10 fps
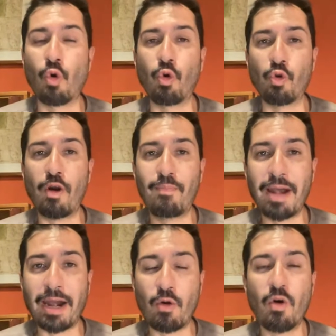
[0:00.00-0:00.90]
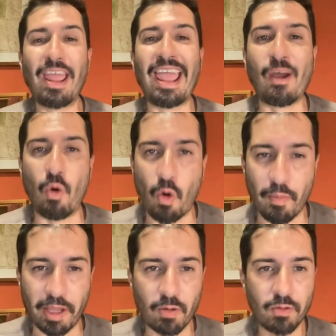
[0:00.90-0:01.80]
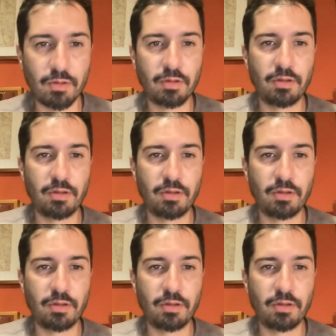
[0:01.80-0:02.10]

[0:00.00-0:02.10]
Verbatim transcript: ocurrió en el plano económico.